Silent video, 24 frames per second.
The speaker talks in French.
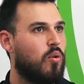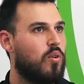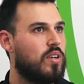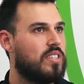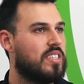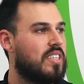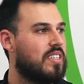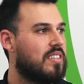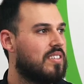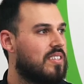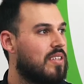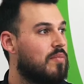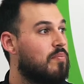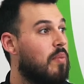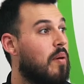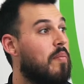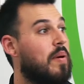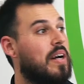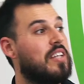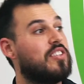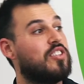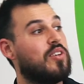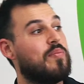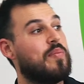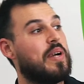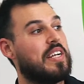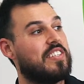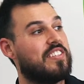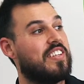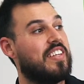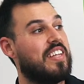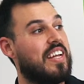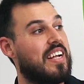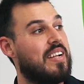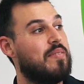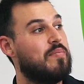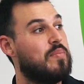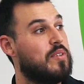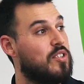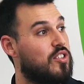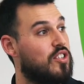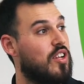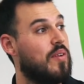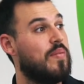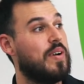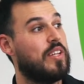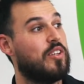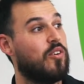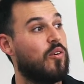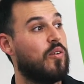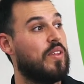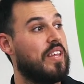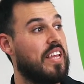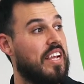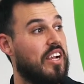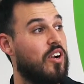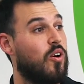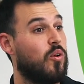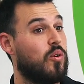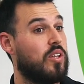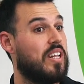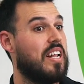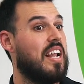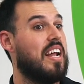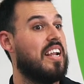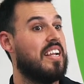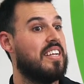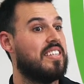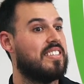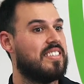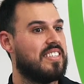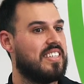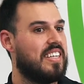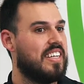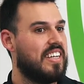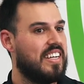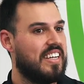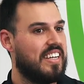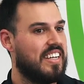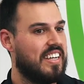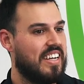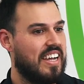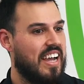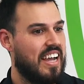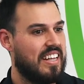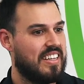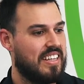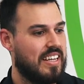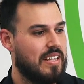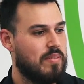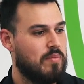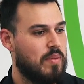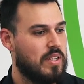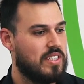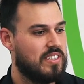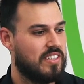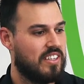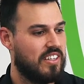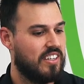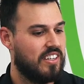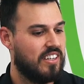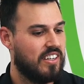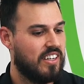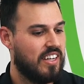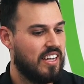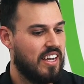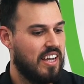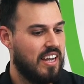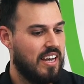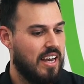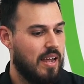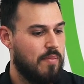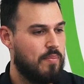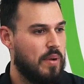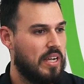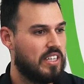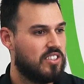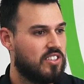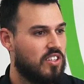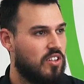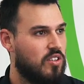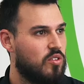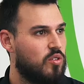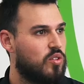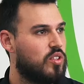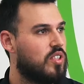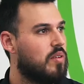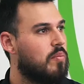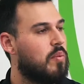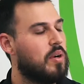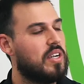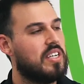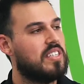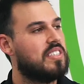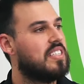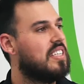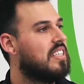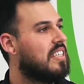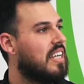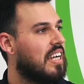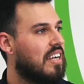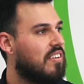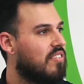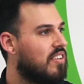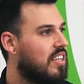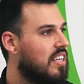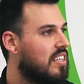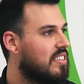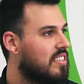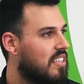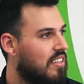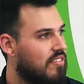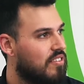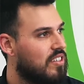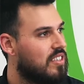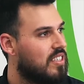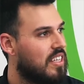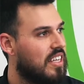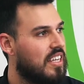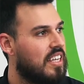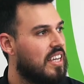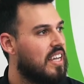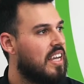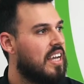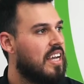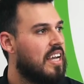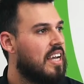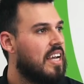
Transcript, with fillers: pourquoi tu pas prendre ça personnel puis justement ton ego te l'a laissé euh, atteindre parce que la personne tu sais pas ce qui est arrivé dans sa vie tu sais